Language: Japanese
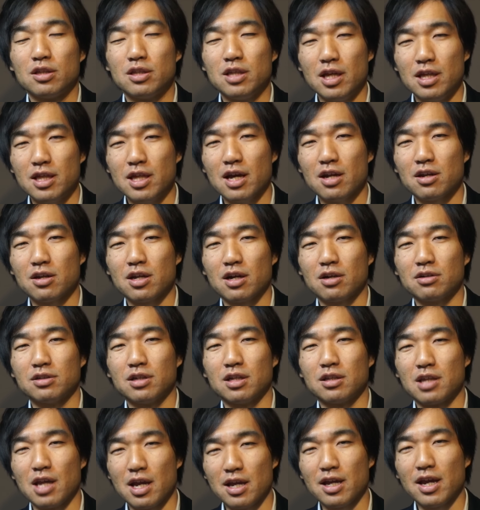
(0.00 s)
d j r 1 0 0
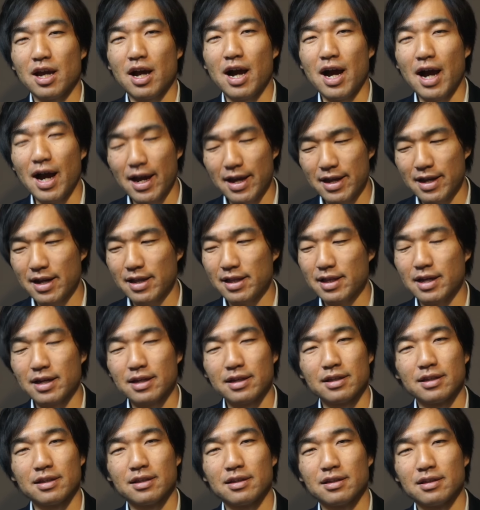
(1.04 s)
で電源入らな
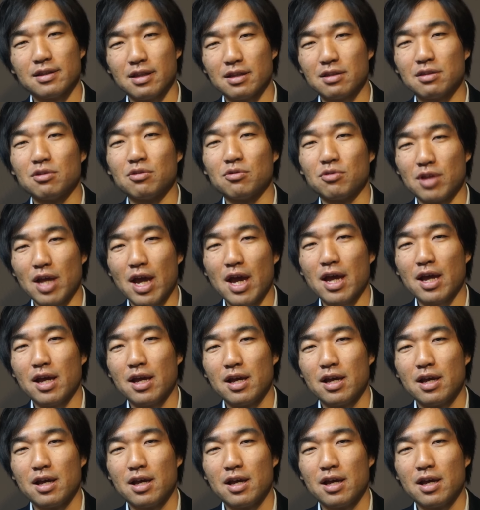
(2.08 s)
いんですよね